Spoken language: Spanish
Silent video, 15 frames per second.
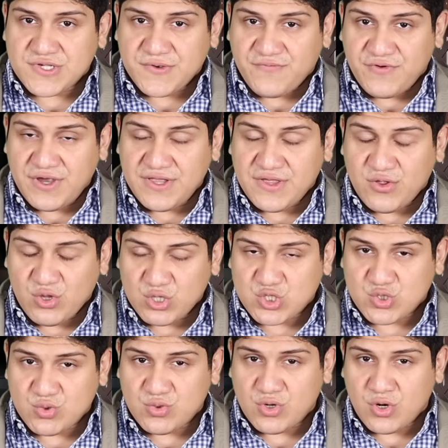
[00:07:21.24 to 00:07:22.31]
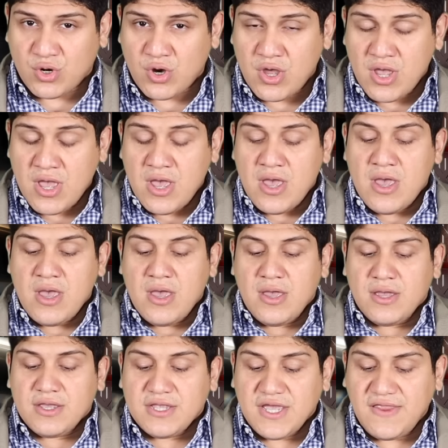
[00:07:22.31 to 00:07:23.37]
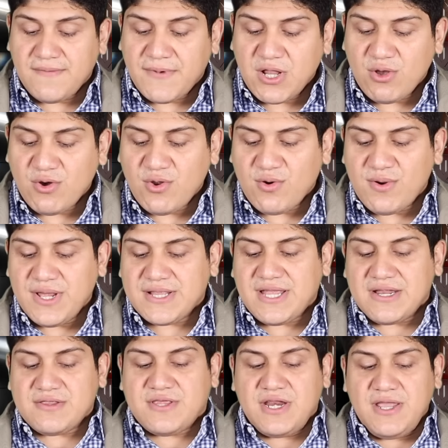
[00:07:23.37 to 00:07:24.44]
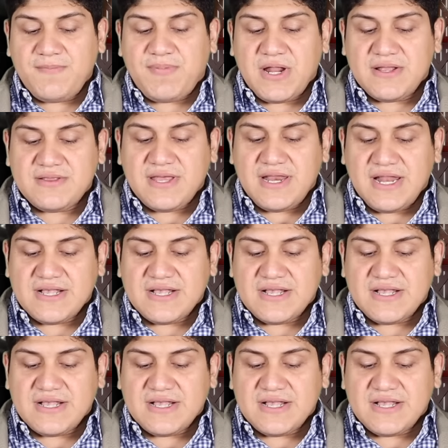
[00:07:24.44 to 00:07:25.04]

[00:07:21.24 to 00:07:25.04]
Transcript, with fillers: se fue de 2-1 y además logró conectar triple ante el